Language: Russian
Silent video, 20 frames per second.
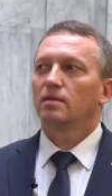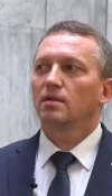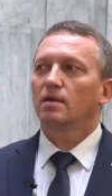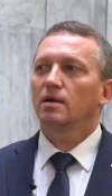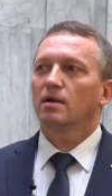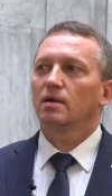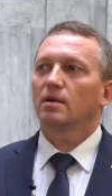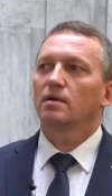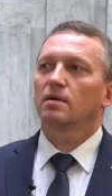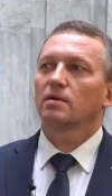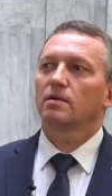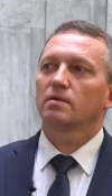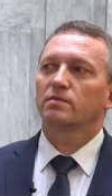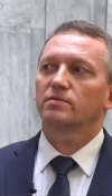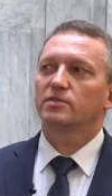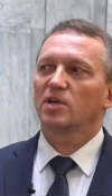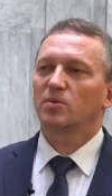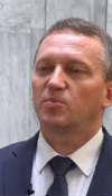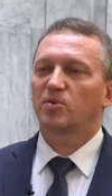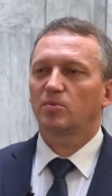На
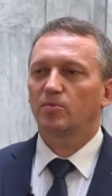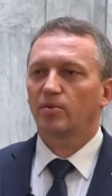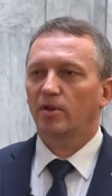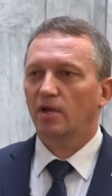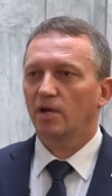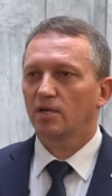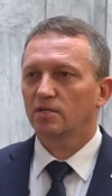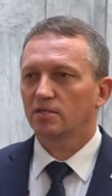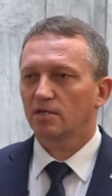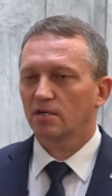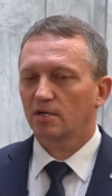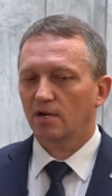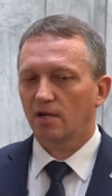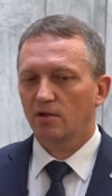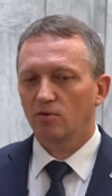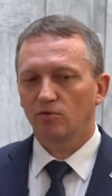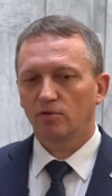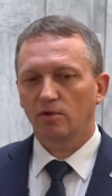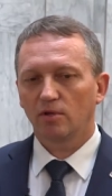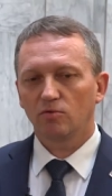всех предприятиях
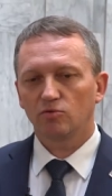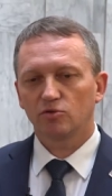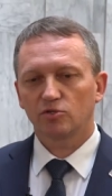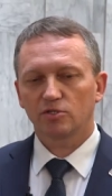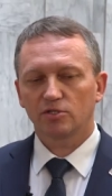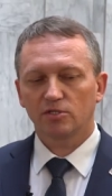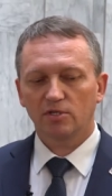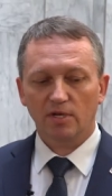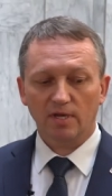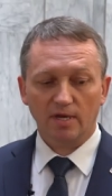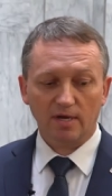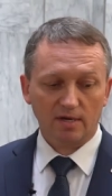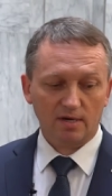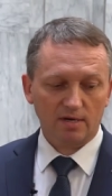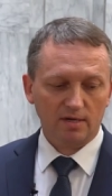района и учреждениях,